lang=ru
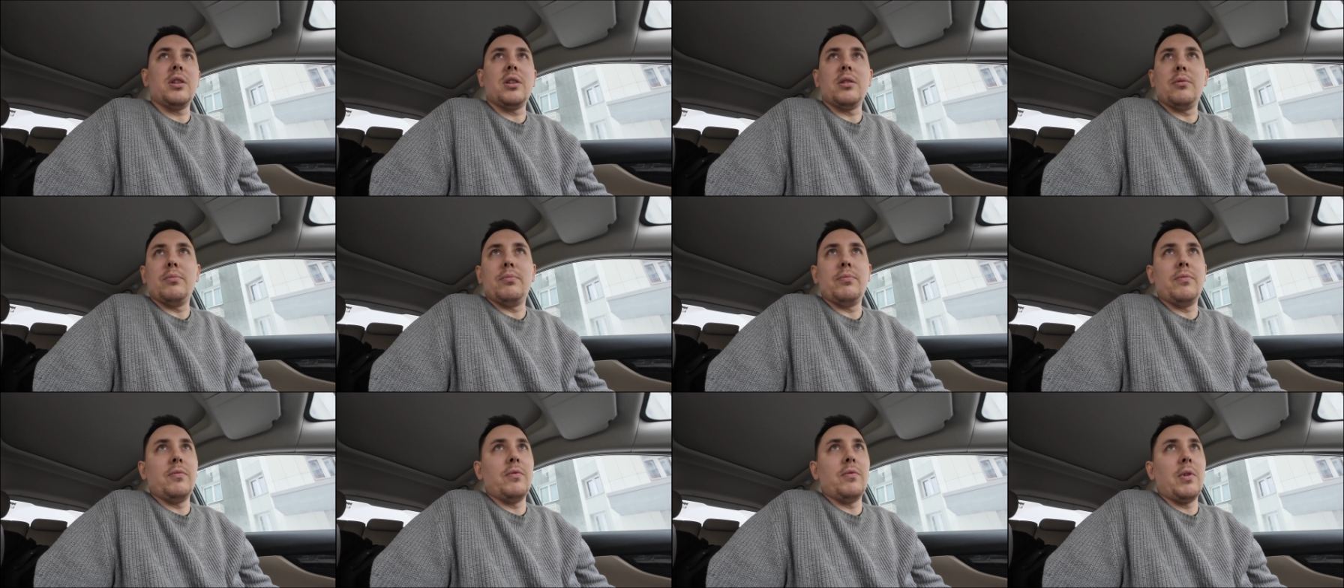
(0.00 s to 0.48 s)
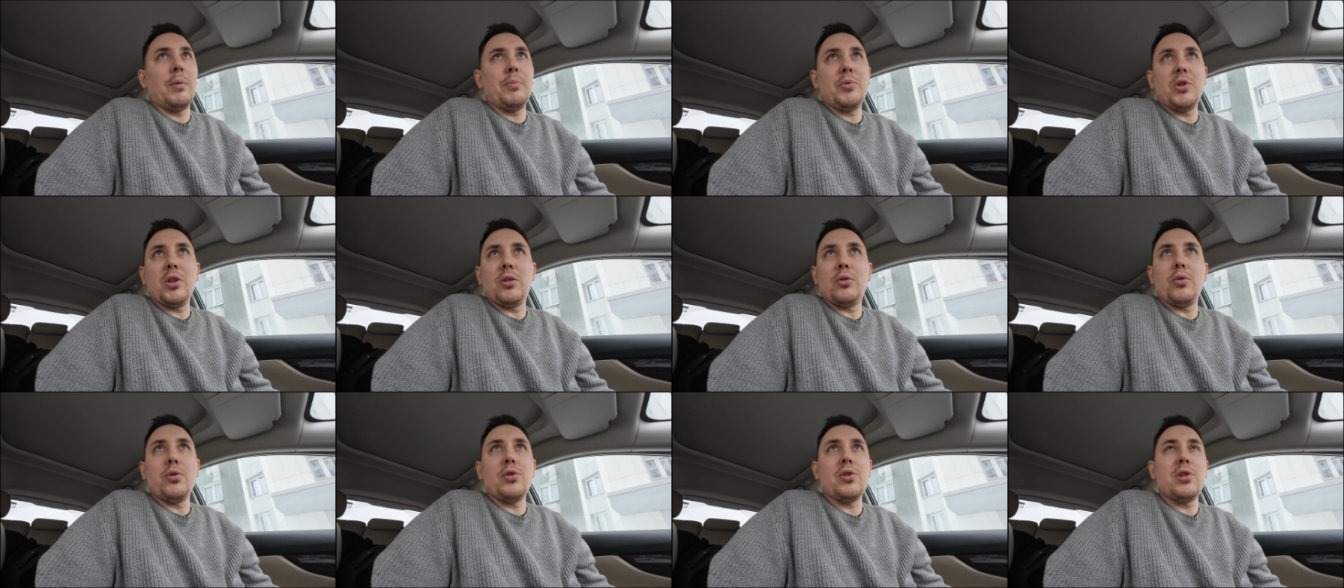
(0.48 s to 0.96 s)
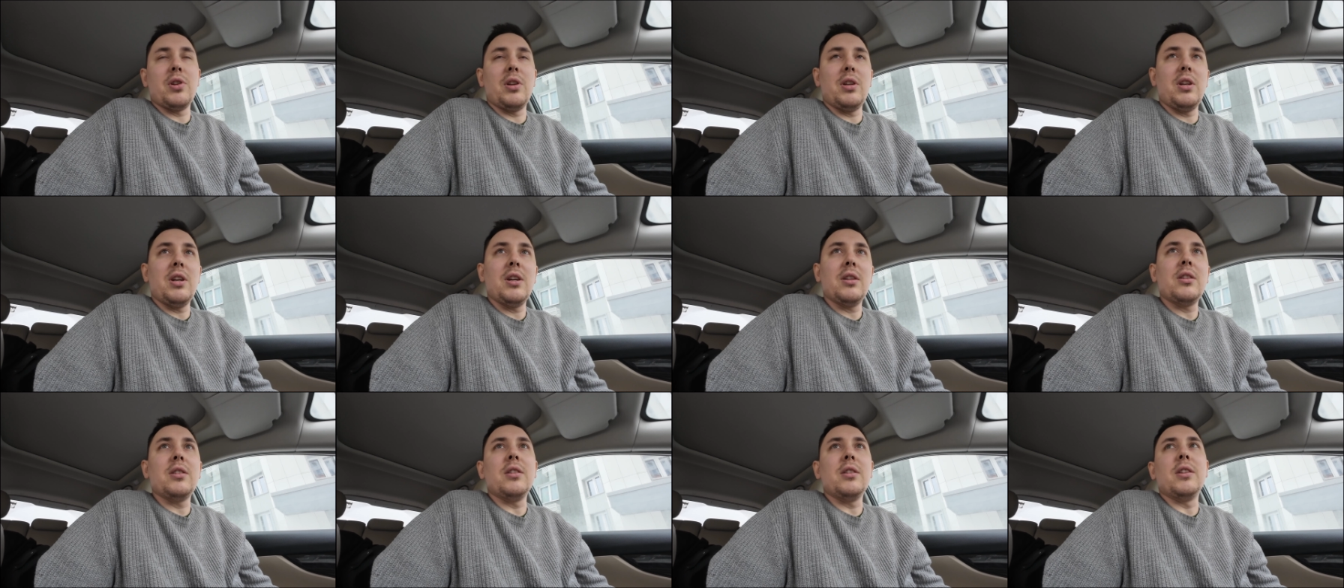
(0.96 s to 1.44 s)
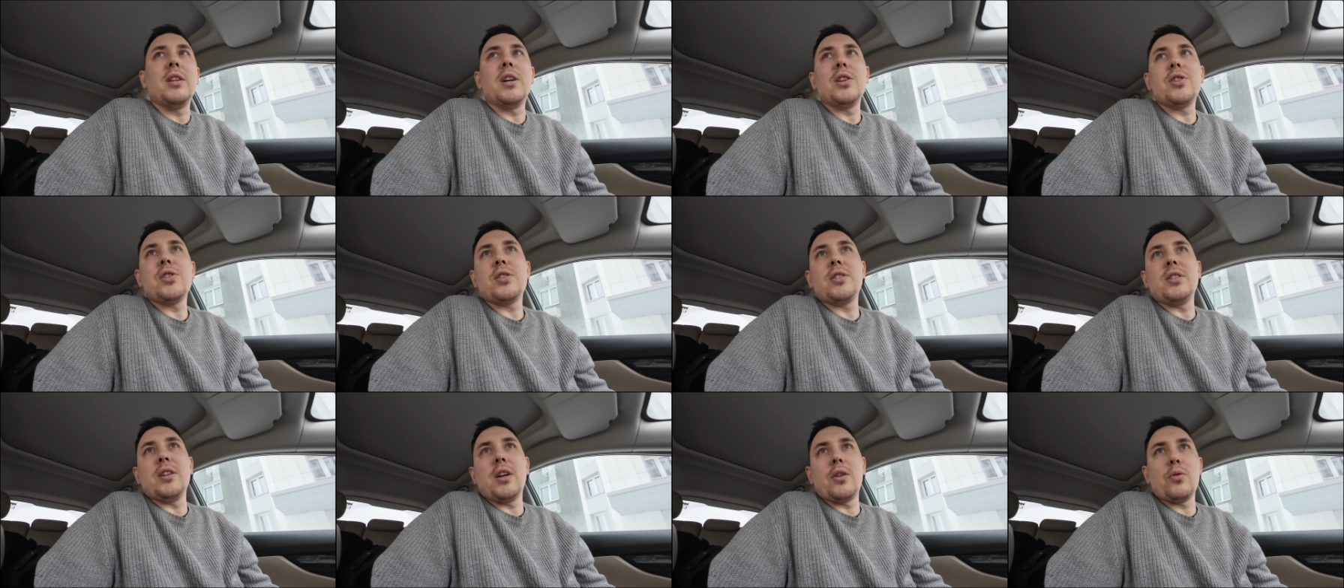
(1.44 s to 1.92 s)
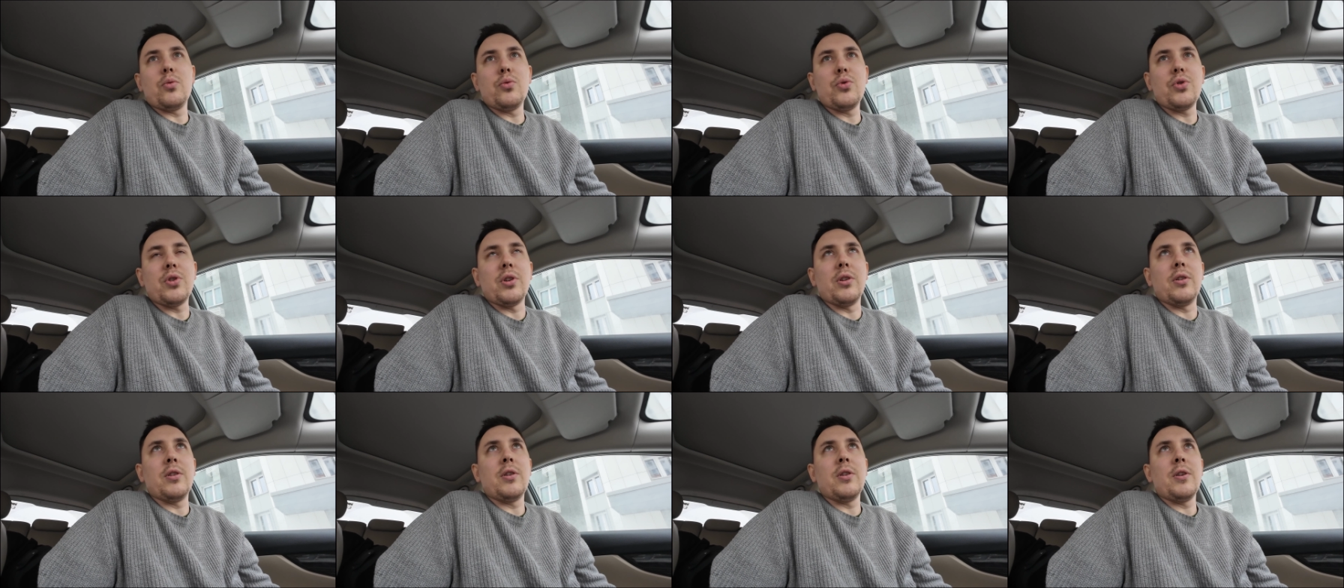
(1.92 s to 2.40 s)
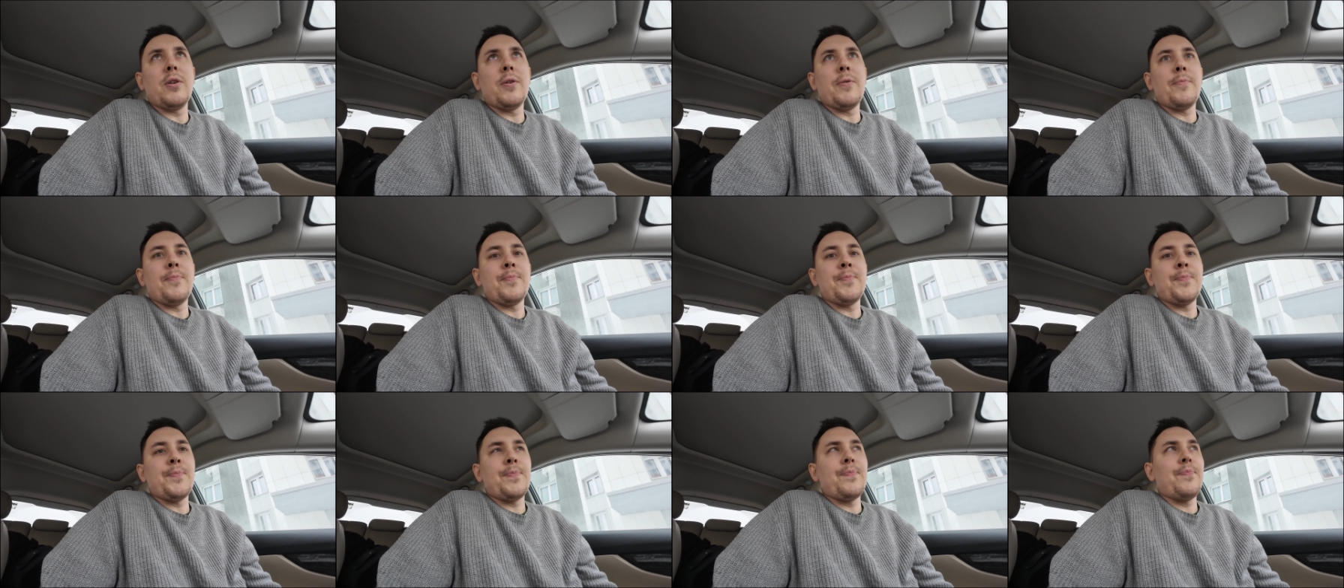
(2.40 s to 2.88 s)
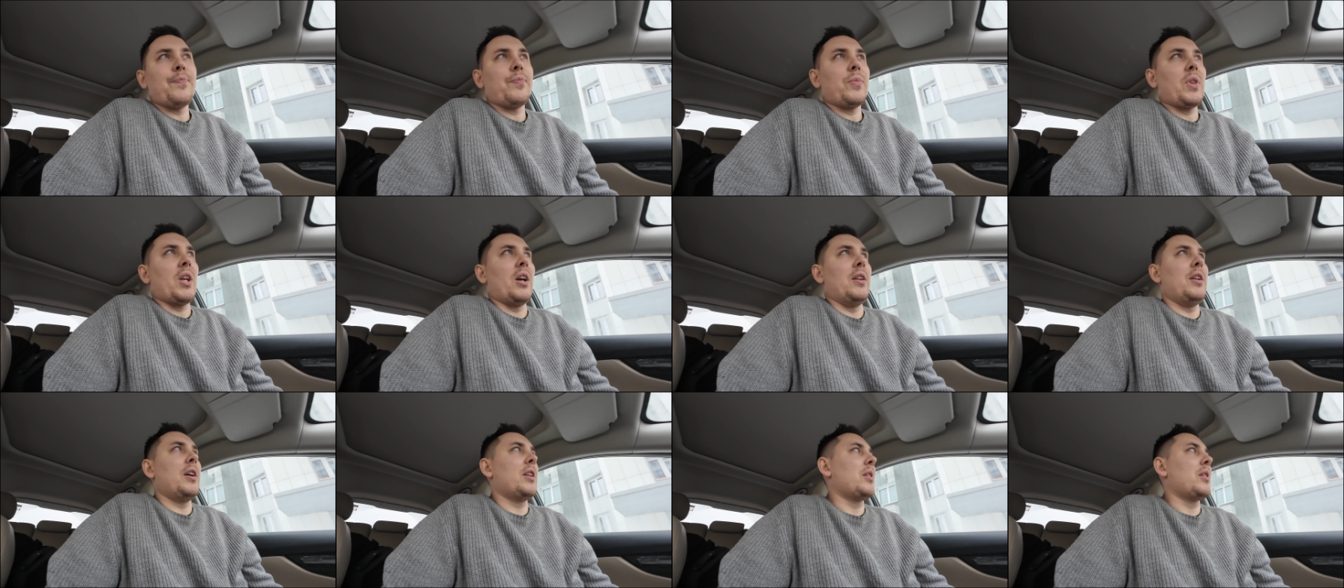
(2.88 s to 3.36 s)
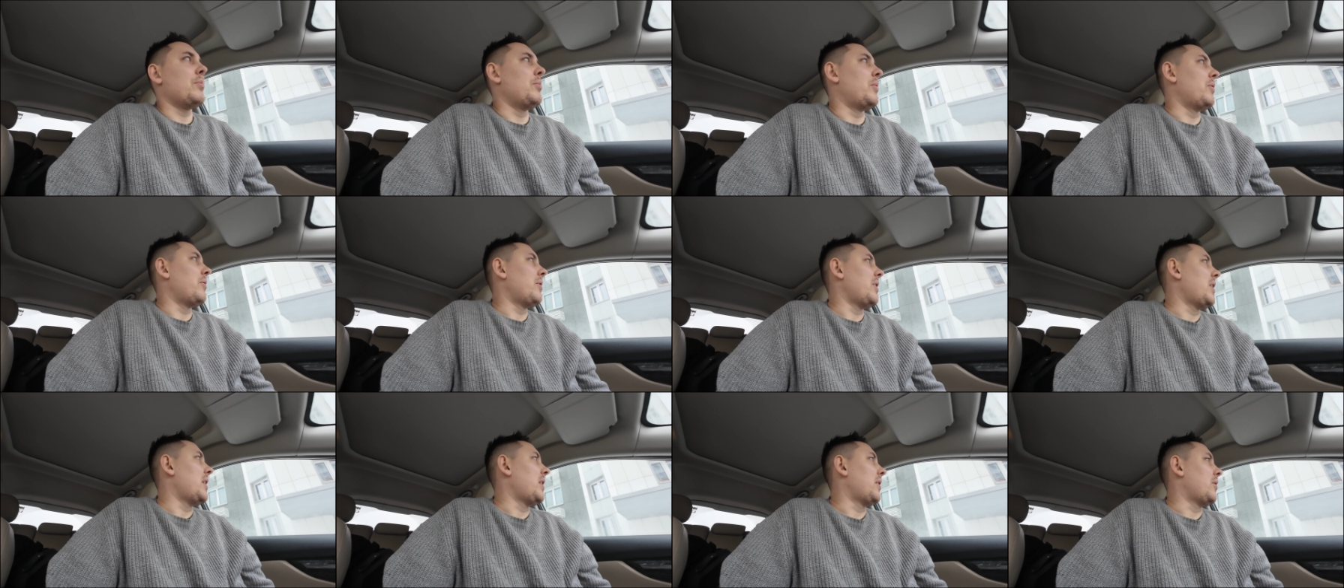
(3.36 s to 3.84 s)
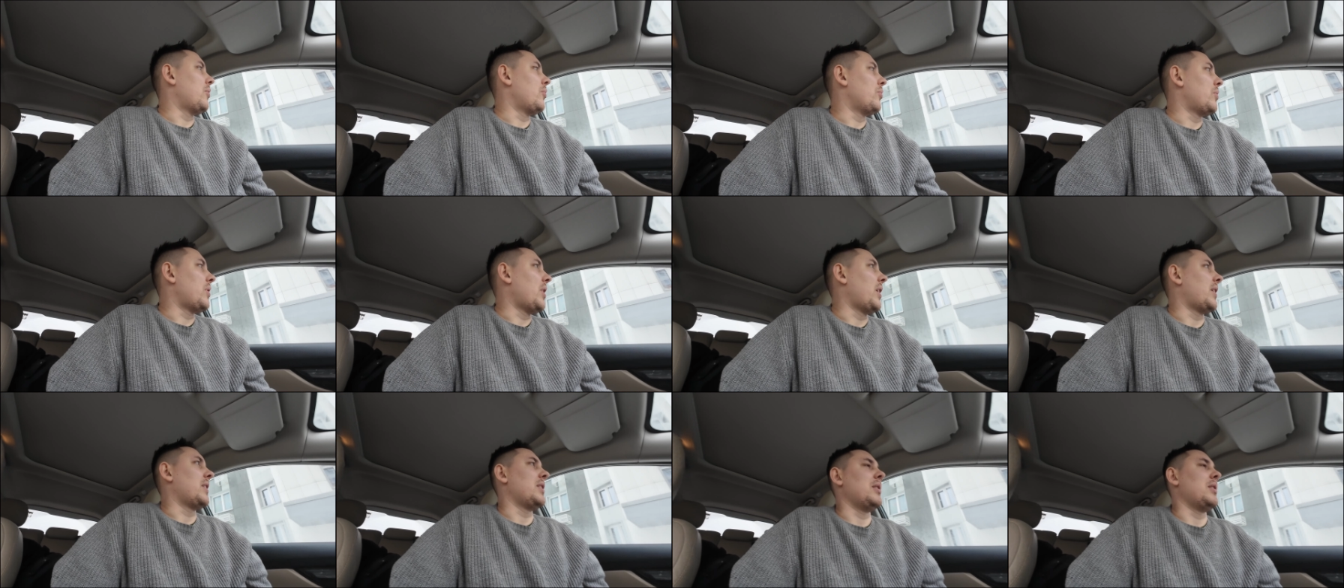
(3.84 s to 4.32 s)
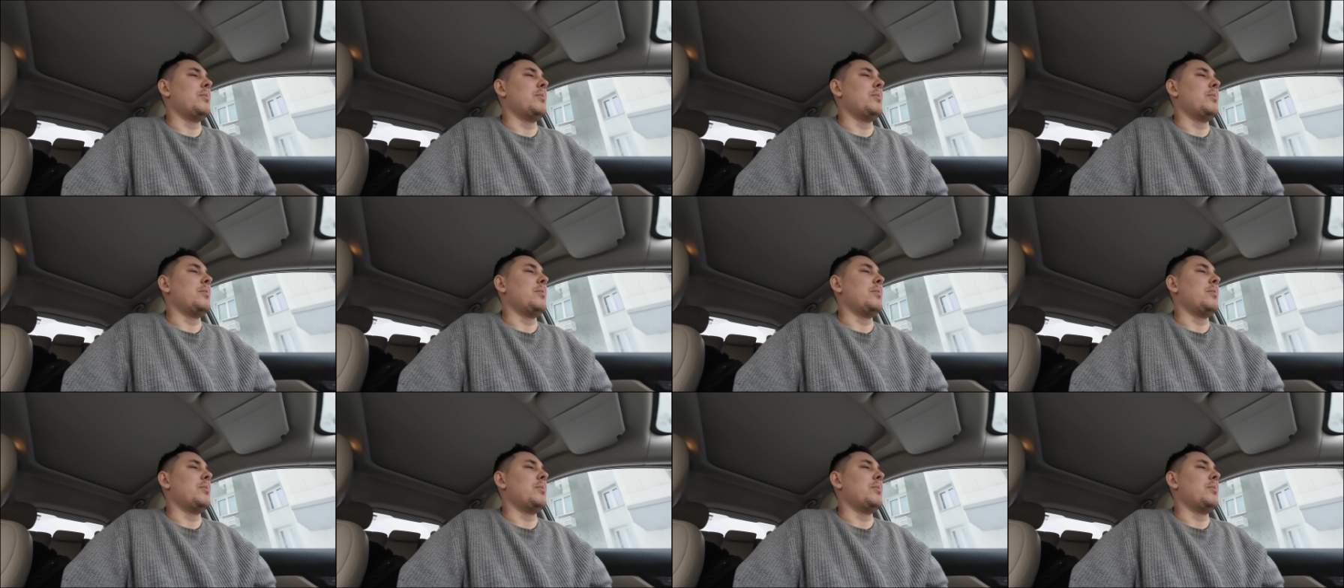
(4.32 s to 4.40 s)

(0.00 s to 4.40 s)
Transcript: это вообще точно нет, и даже снаружи она отмывает, ну, так